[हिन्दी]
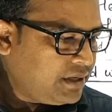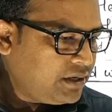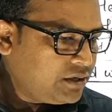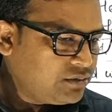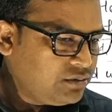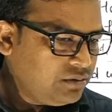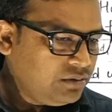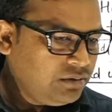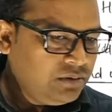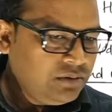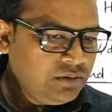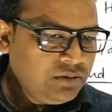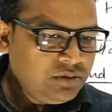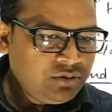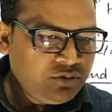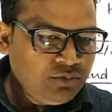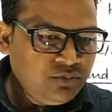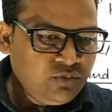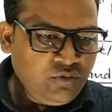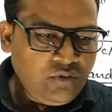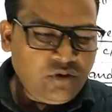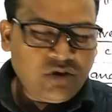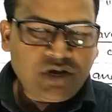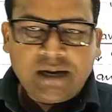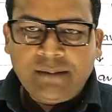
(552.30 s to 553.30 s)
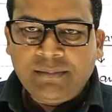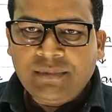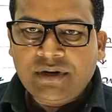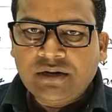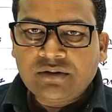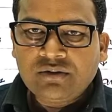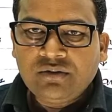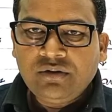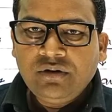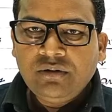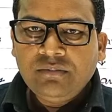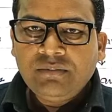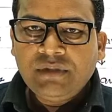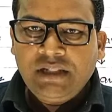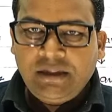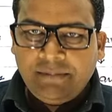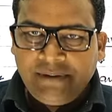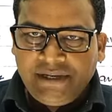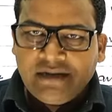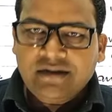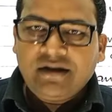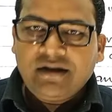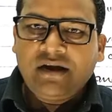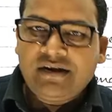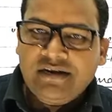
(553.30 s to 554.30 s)
काम कर दो तुम वो काम कर दो
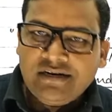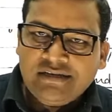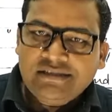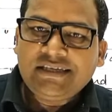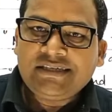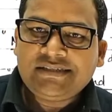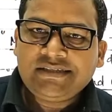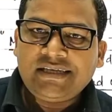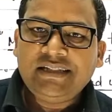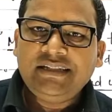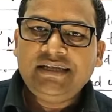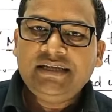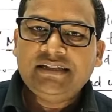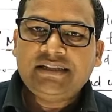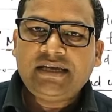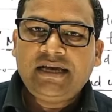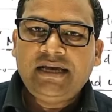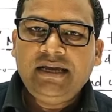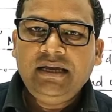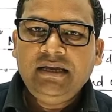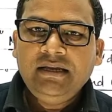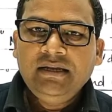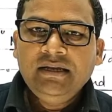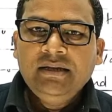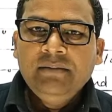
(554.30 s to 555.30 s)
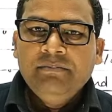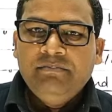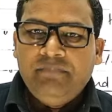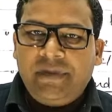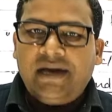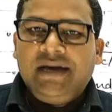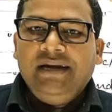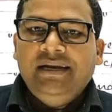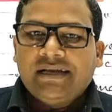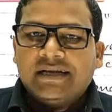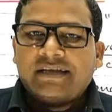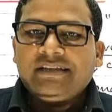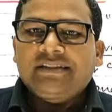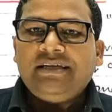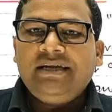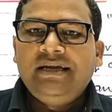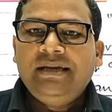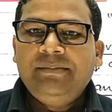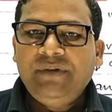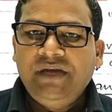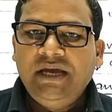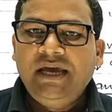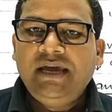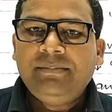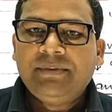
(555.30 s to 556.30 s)
मतलब एक ऑर्डर जैसा देता है मालिक की
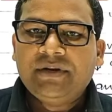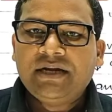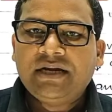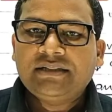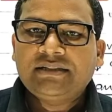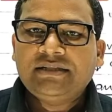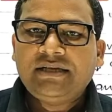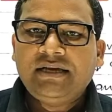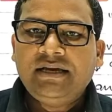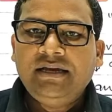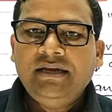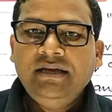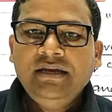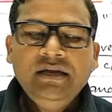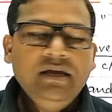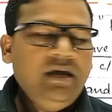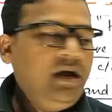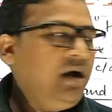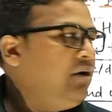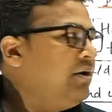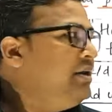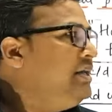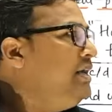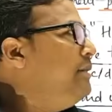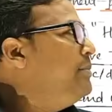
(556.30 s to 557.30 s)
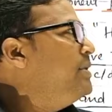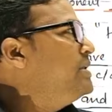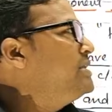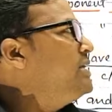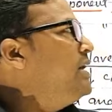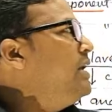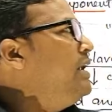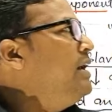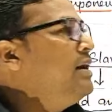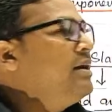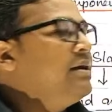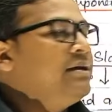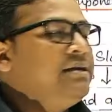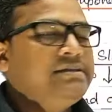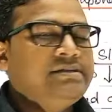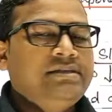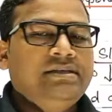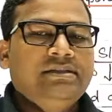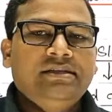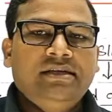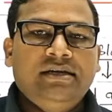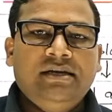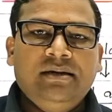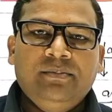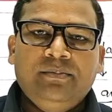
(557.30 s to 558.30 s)
तरह बिहेव करता है और ये बेचारा
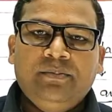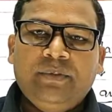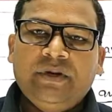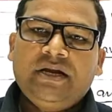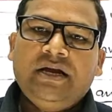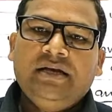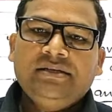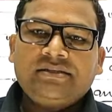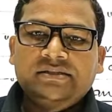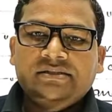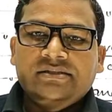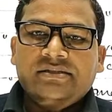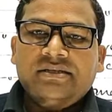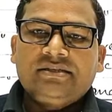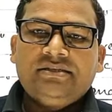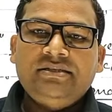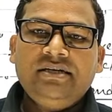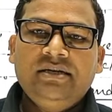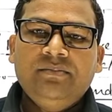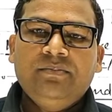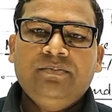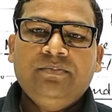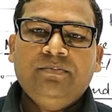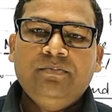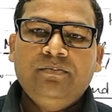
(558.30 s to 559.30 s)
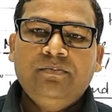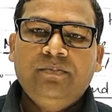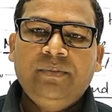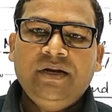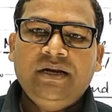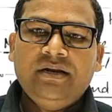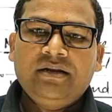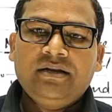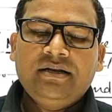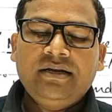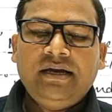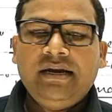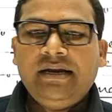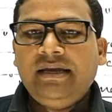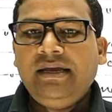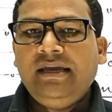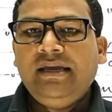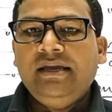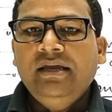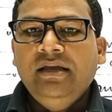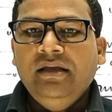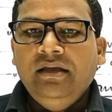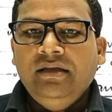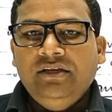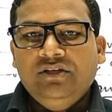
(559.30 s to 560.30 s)
किसकी तरह प्रकाश संश्लेषण बन करके
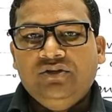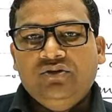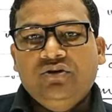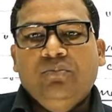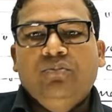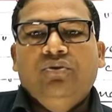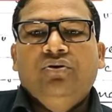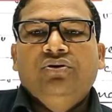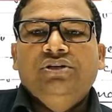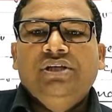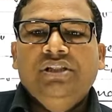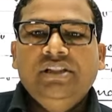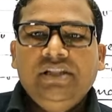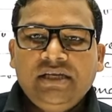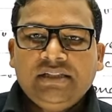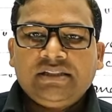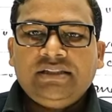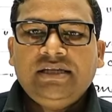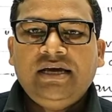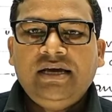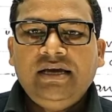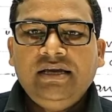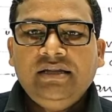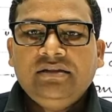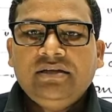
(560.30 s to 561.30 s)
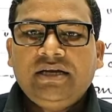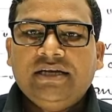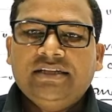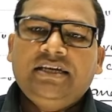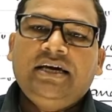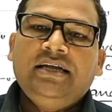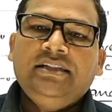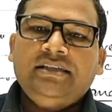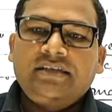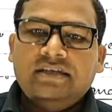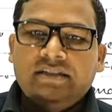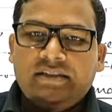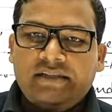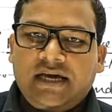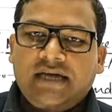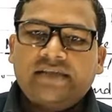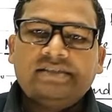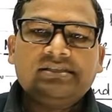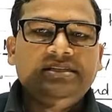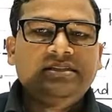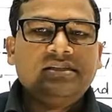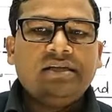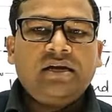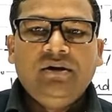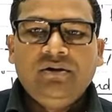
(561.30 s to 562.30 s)
इसको भोजन देता है अर्थात ये
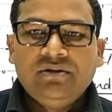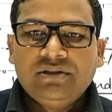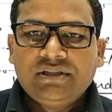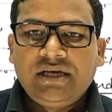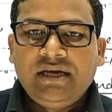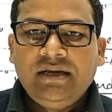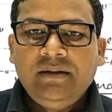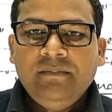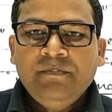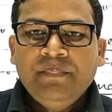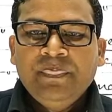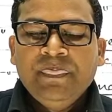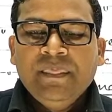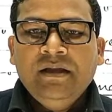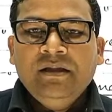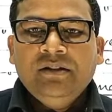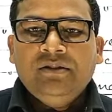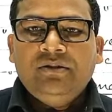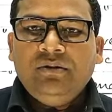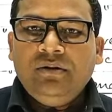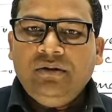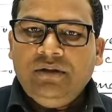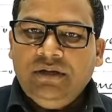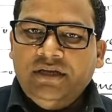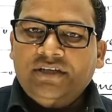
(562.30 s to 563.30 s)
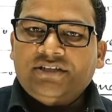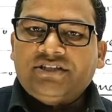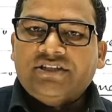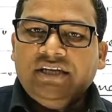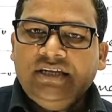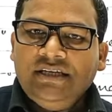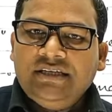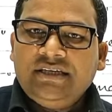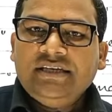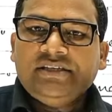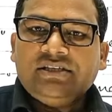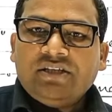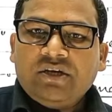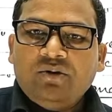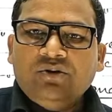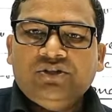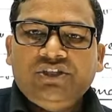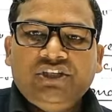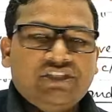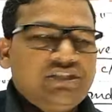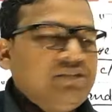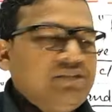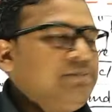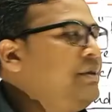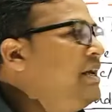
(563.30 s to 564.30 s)
दास की तरह होता है तो इस तरीके से
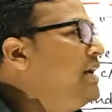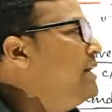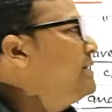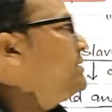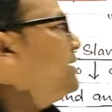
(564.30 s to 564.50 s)
कुछ इसमें